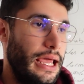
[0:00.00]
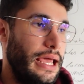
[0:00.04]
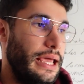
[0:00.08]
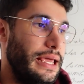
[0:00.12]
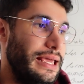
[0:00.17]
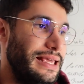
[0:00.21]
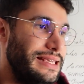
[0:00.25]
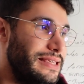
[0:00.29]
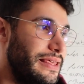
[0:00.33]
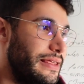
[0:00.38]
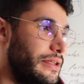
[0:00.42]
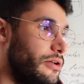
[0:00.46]

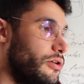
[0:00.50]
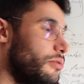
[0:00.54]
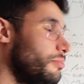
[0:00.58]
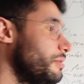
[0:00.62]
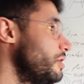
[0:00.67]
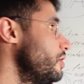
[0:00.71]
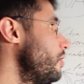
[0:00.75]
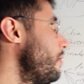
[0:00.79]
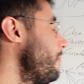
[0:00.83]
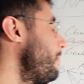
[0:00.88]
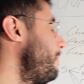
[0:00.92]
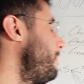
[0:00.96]
y se
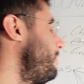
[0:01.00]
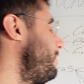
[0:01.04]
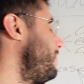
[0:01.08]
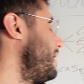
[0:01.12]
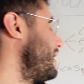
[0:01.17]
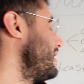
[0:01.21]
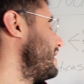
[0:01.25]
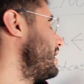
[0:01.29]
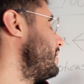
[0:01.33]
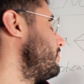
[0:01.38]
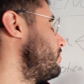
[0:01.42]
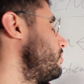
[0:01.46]
denominó
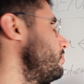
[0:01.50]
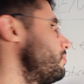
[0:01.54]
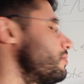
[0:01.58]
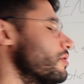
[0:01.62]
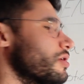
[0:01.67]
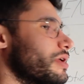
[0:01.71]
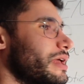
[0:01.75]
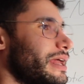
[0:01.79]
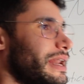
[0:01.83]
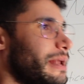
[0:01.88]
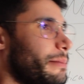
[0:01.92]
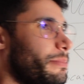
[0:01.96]
parenabol.
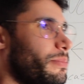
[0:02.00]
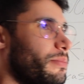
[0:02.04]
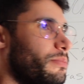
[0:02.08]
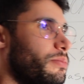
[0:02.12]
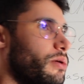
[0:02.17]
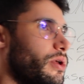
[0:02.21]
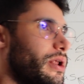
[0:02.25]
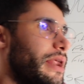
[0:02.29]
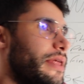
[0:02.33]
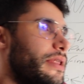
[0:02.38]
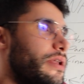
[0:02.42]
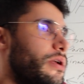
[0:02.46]
¿Por qué, era,
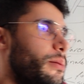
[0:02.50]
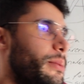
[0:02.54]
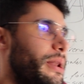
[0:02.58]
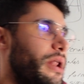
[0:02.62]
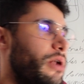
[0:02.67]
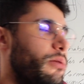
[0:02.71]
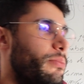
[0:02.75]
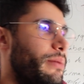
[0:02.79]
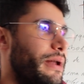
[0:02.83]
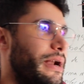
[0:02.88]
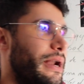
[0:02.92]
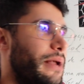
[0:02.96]
le
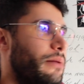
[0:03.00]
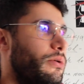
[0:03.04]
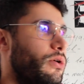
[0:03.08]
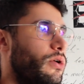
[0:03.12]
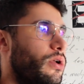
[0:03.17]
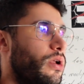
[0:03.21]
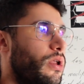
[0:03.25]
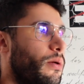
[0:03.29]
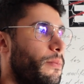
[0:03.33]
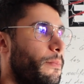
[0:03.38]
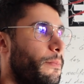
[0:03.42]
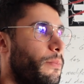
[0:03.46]
denominaron
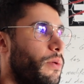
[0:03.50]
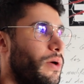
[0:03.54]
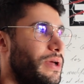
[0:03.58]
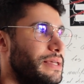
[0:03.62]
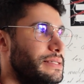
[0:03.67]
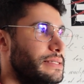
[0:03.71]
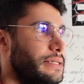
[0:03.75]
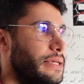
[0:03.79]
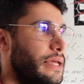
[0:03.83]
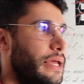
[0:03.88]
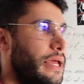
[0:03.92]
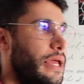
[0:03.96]
parenabol?
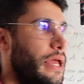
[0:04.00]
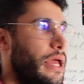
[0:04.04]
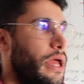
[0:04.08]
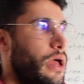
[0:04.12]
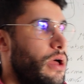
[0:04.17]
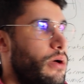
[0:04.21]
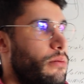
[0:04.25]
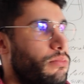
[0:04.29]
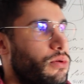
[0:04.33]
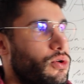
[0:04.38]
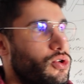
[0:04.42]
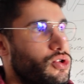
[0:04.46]
Pues
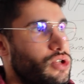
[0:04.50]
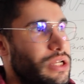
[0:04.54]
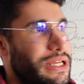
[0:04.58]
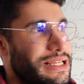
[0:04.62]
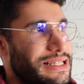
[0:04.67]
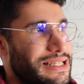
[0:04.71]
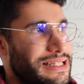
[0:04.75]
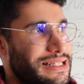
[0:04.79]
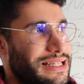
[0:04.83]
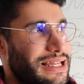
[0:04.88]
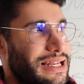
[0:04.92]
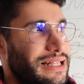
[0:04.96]
por
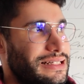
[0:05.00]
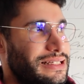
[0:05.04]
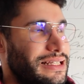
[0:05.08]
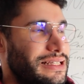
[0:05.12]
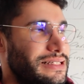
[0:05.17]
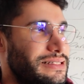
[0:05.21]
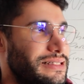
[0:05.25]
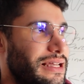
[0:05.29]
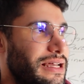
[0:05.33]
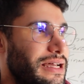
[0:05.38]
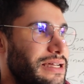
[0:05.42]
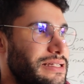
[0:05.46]
esas
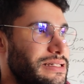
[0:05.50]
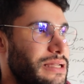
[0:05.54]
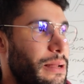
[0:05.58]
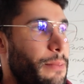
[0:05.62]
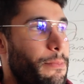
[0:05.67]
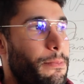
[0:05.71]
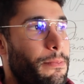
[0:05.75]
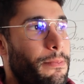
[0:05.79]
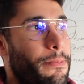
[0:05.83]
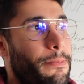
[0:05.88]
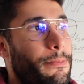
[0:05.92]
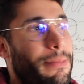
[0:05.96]
características
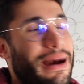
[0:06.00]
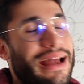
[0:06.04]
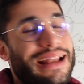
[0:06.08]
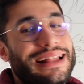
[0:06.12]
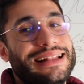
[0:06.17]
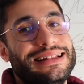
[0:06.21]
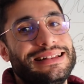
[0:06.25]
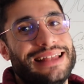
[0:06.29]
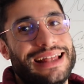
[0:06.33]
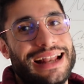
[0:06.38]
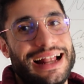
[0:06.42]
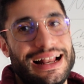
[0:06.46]

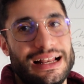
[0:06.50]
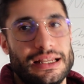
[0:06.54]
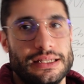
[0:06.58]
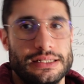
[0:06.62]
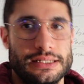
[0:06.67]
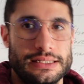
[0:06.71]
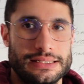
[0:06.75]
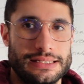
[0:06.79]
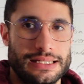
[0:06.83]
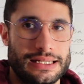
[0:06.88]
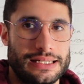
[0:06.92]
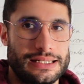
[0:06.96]

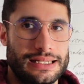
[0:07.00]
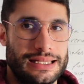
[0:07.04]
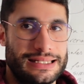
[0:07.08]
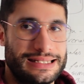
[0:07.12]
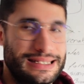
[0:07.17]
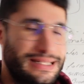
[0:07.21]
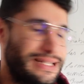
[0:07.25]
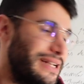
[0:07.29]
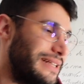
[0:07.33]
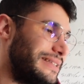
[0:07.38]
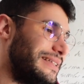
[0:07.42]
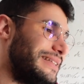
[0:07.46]
parenterales,
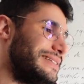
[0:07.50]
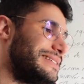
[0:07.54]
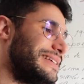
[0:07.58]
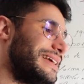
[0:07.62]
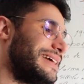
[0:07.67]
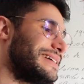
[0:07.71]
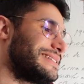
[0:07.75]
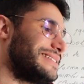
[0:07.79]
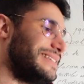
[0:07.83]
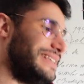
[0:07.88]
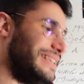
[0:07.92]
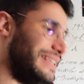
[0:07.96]
esas
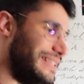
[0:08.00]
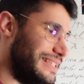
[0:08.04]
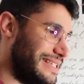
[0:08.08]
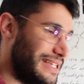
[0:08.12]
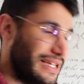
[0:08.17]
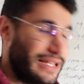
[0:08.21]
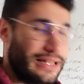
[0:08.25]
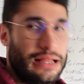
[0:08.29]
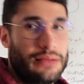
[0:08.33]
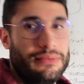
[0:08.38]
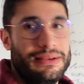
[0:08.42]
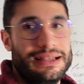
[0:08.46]
características
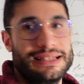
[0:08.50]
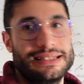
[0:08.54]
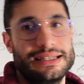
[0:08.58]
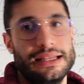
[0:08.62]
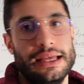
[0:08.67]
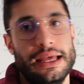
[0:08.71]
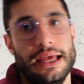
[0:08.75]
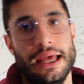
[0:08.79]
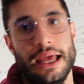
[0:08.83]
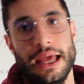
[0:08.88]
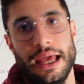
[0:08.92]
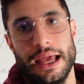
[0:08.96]
inyectables
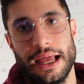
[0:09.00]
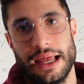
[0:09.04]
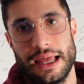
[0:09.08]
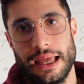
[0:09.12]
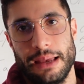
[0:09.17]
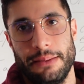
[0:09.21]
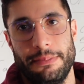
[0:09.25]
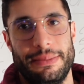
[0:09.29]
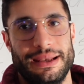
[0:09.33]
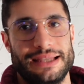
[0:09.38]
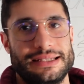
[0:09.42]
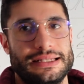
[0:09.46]

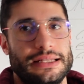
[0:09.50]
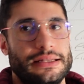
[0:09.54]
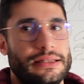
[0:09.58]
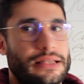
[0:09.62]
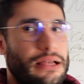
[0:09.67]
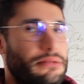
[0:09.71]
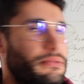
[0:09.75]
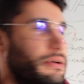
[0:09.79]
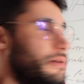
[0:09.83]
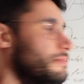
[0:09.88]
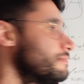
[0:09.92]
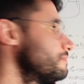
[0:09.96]
que
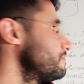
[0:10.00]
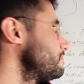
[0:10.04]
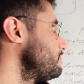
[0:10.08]
presentaba.